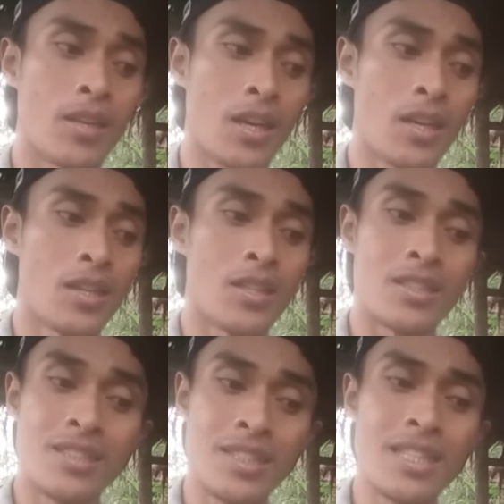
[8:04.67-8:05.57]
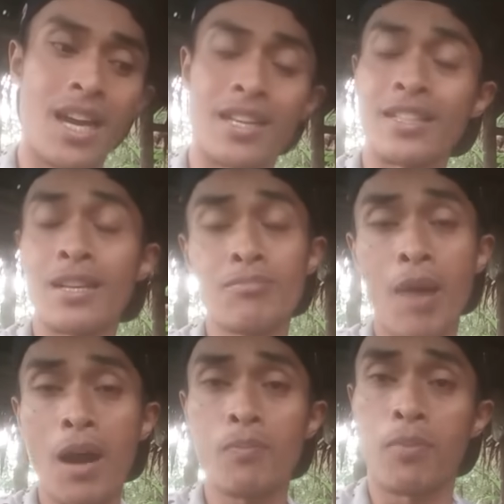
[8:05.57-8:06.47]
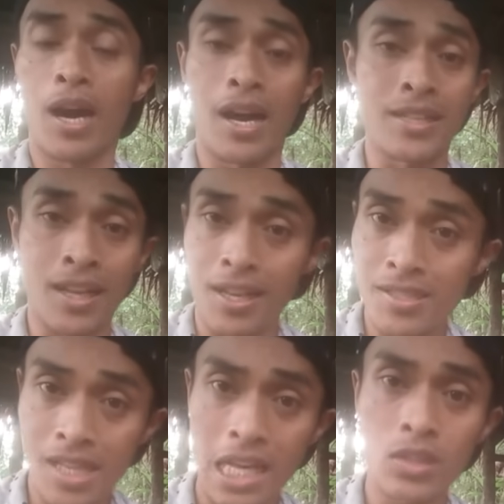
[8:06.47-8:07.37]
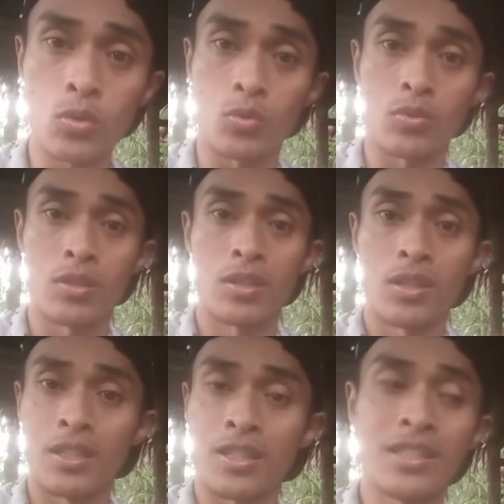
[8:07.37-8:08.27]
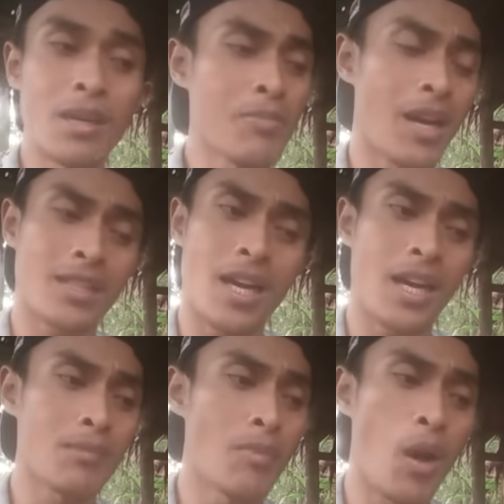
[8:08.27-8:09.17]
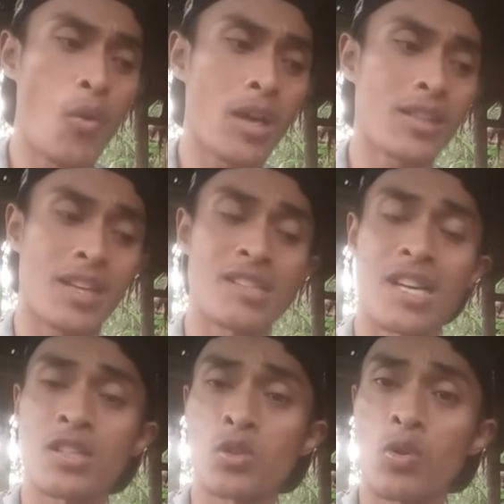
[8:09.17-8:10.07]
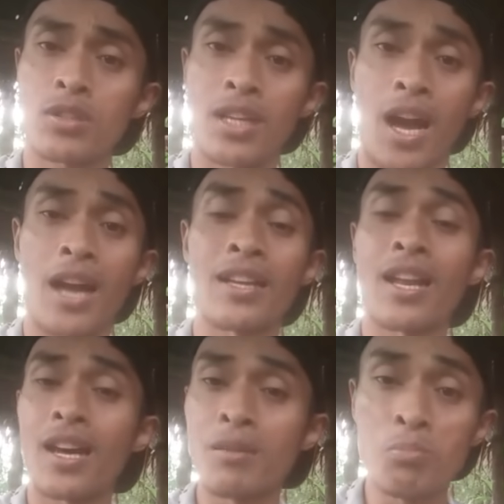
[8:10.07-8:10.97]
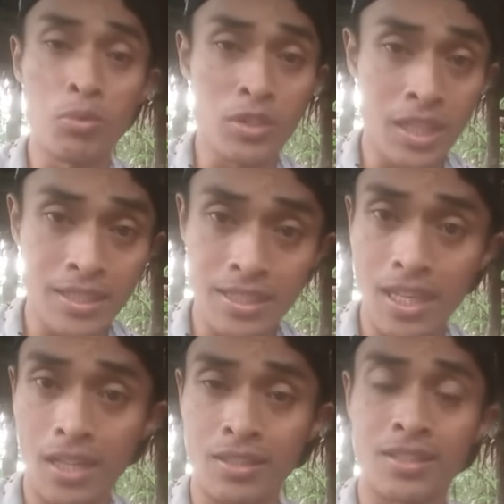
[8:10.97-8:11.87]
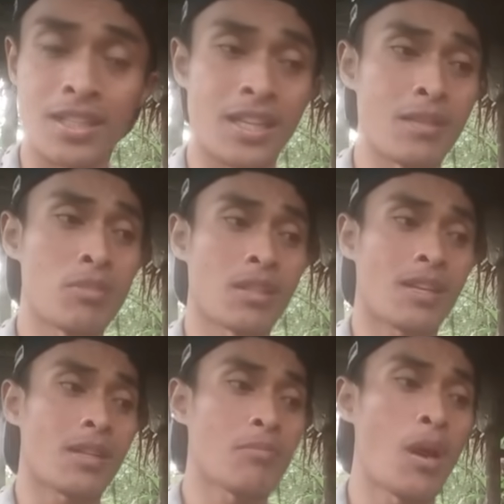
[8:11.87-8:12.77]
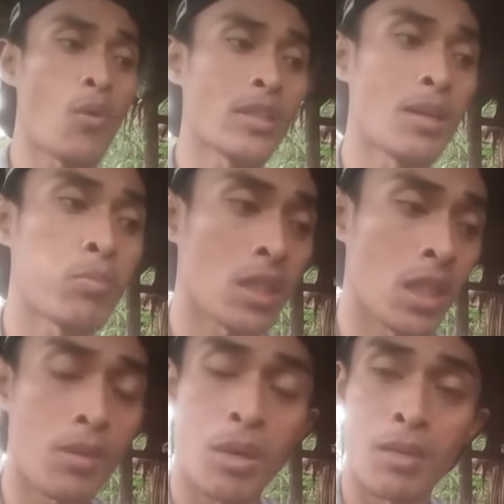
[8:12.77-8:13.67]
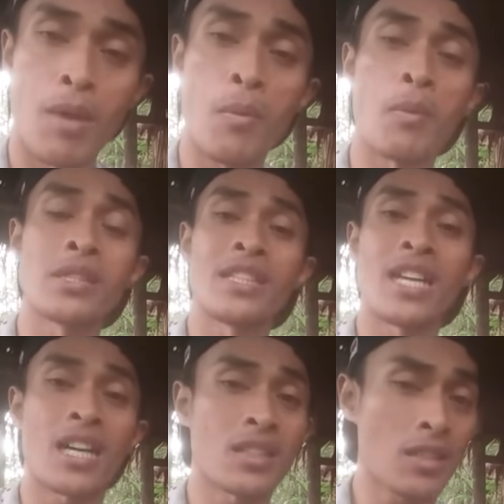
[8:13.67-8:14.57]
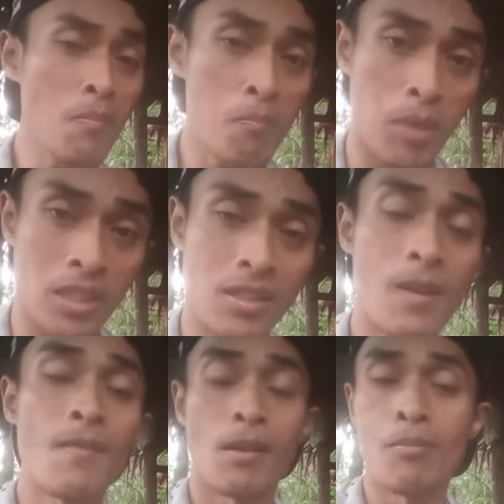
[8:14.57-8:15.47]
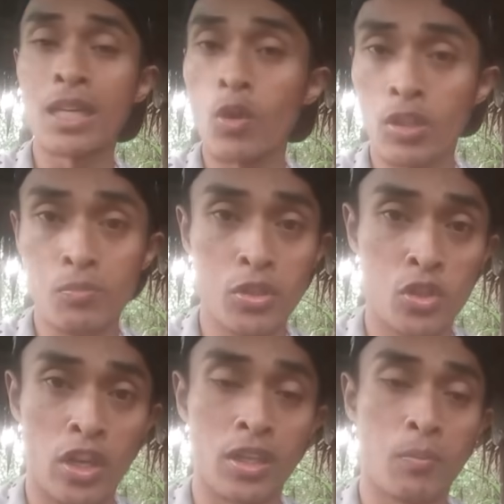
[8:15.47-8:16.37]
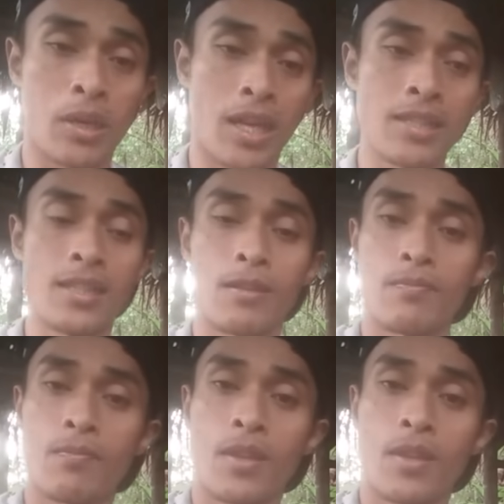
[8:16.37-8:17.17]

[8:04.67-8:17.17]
ya dia dan Bapa adalah satu ya dia mengatakan bahwa kerajaan sorga adalah empunya dia ketika dia berkata hmm. bahwa dia pergi kepada Bapa menyediakan tempat bagi orang percaya kepadanya